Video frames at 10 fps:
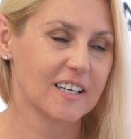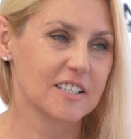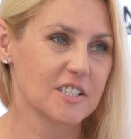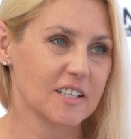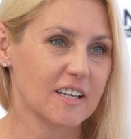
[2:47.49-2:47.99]

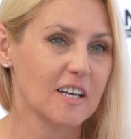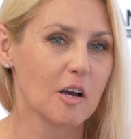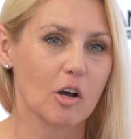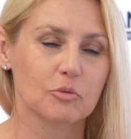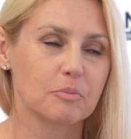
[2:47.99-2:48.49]
gdzie
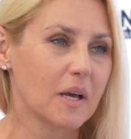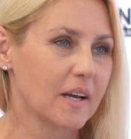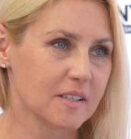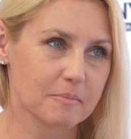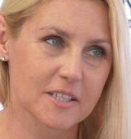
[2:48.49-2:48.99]
od
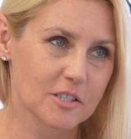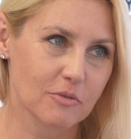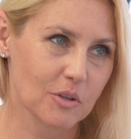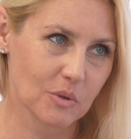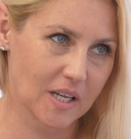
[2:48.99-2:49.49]
bardzo
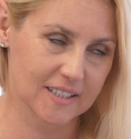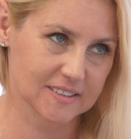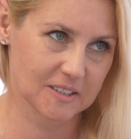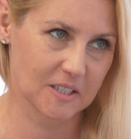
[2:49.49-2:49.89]
wielu lat